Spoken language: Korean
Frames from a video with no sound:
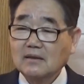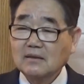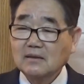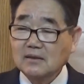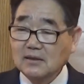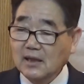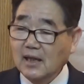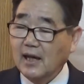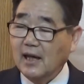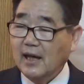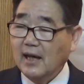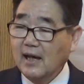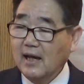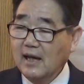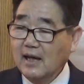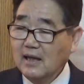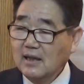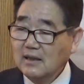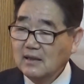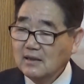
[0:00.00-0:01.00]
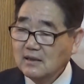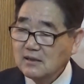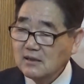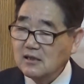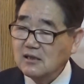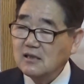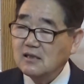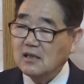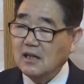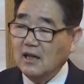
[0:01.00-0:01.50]
이게
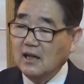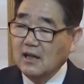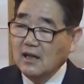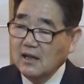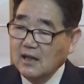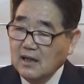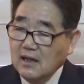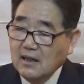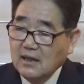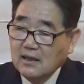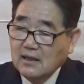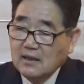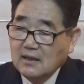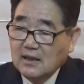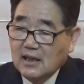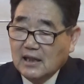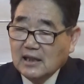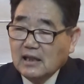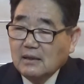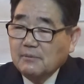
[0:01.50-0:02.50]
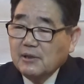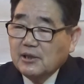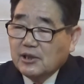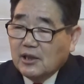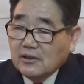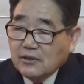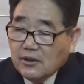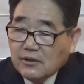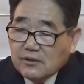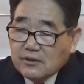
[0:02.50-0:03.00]
진짜 하나님의
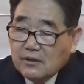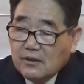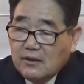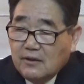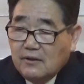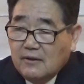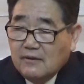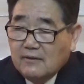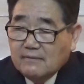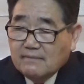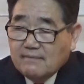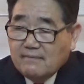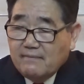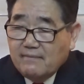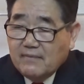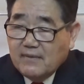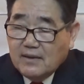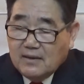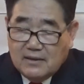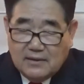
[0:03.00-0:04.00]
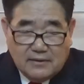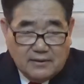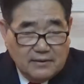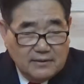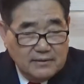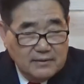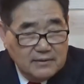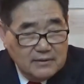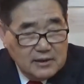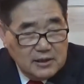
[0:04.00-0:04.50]
자녀죠. 그래서
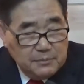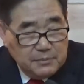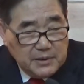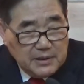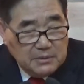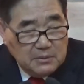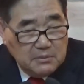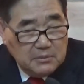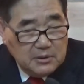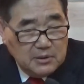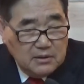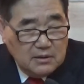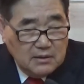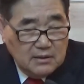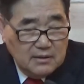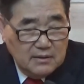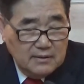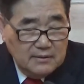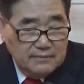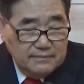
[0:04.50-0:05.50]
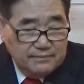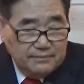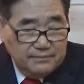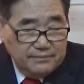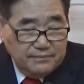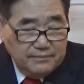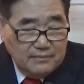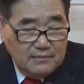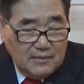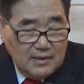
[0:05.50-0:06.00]
그 시편에 보면은
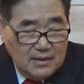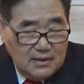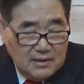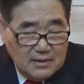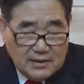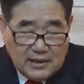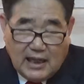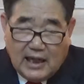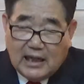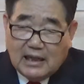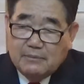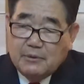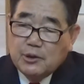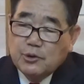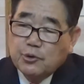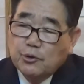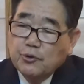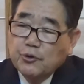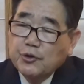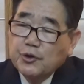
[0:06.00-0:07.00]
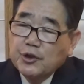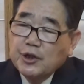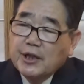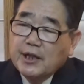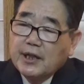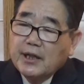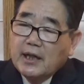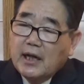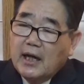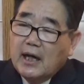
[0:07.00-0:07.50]
사람이
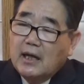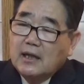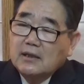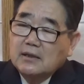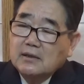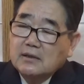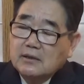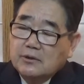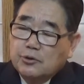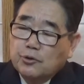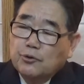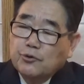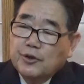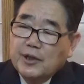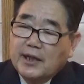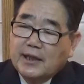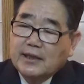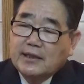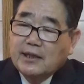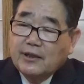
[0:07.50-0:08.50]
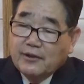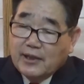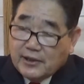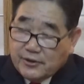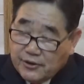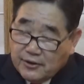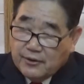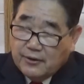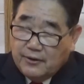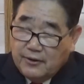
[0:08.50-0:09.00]
존귀할 존귀하게
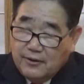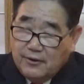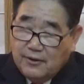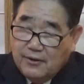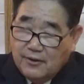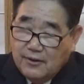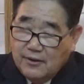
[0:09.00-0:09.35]
태어났어도